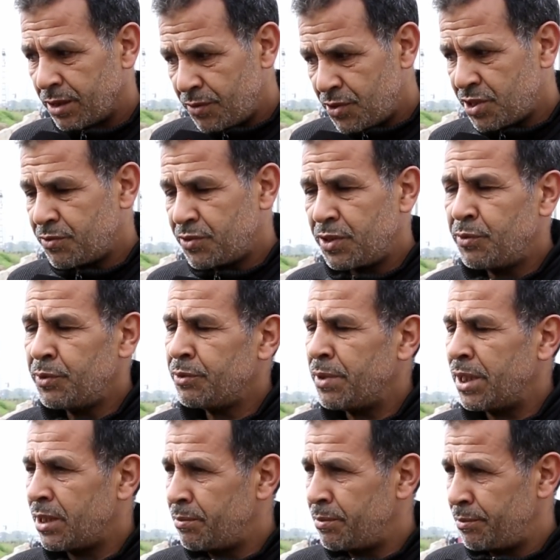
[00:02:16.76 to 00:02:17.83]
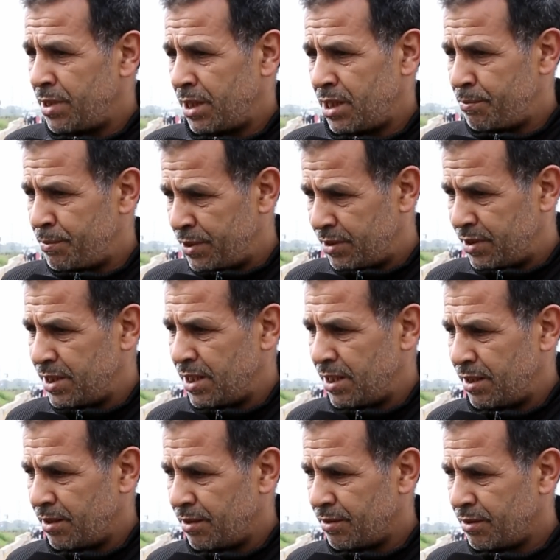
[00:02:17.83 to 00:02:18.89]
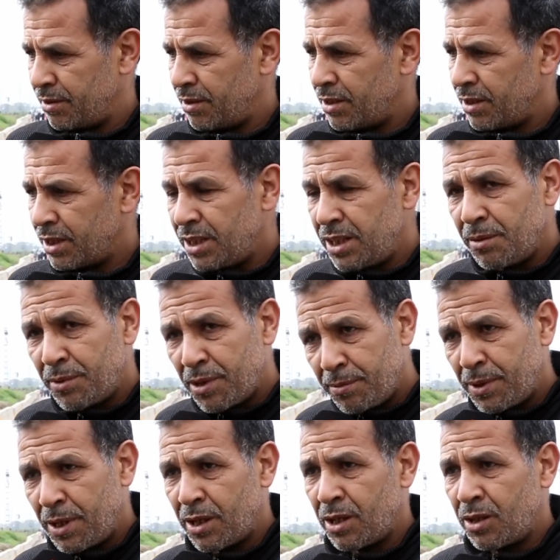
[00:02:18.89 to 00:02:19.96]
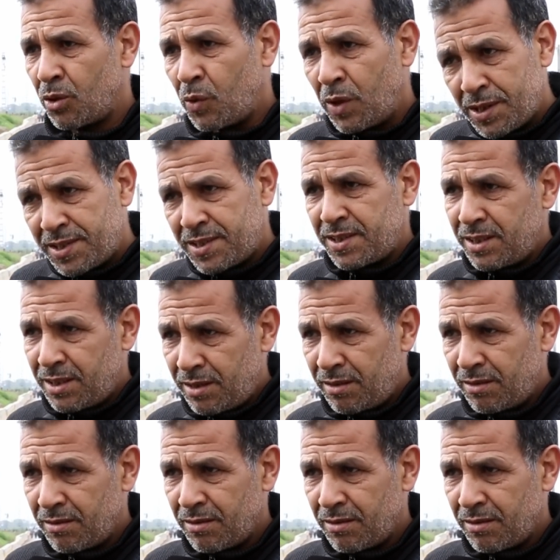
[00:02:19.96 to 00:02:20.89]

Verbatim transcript: تفاجات بالتليفون من عند عند البنت ديالي قلت لي بابا واحد السيد